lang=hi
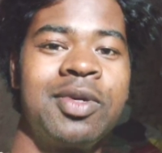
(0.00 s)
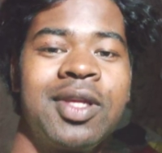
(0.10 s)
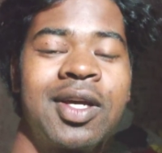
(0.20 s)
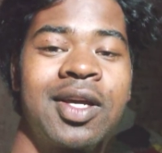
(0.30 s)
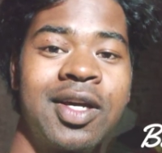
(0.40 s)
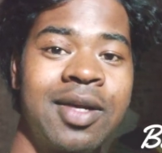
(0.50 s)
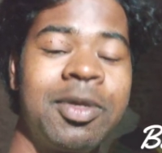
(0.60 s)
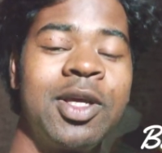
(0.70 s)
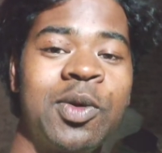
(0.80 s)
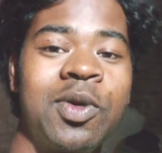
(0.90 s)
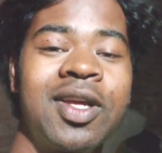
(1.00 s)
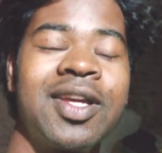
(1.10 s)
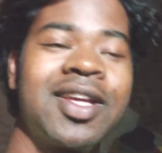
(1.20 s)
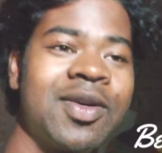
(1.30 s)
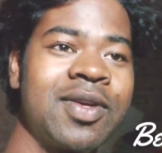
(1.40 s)
भैया के घर में ही रुक रहे
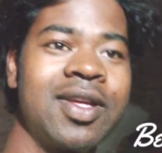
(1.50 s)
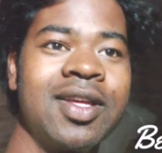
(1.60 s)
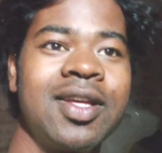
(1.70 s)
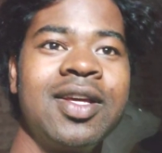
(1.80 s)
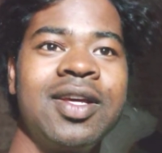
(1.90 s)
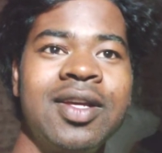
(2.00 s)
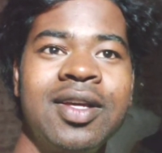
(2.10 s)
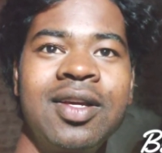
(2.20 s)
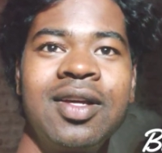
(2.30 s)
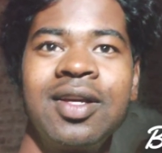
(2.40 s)
हैं क्योंकि